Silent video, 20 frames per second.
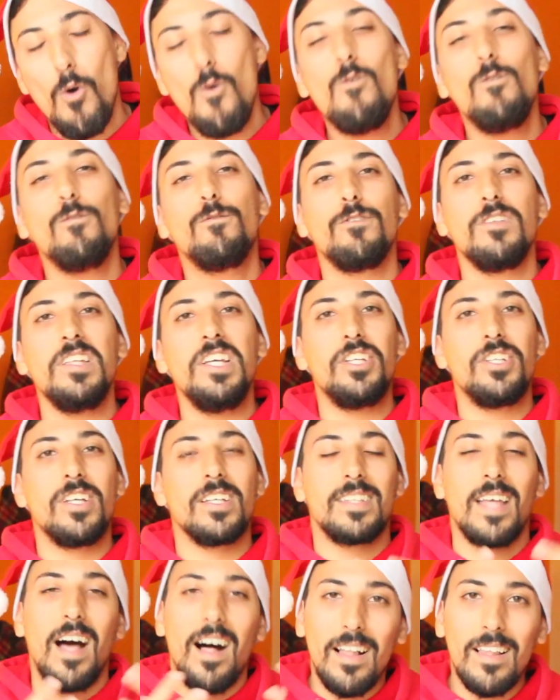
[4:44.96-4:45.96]
Um Feliz
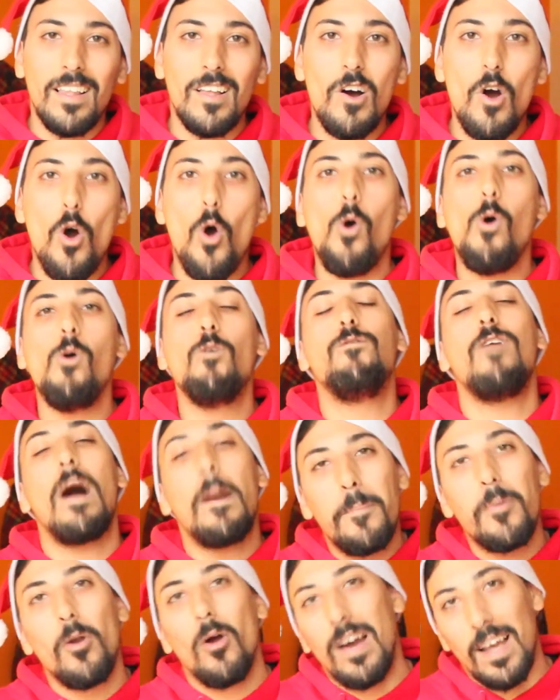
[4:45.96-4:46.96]
Natal ou
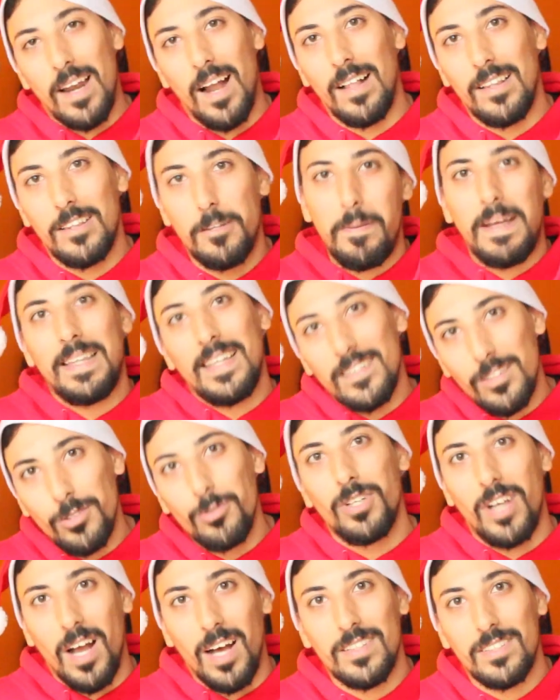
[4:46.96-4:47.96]
vai para o caralho, dependendo
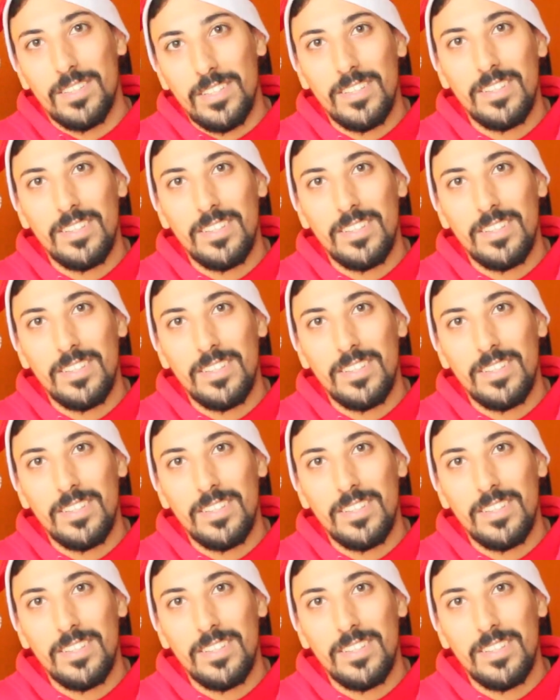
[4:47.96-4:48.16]
dos casos.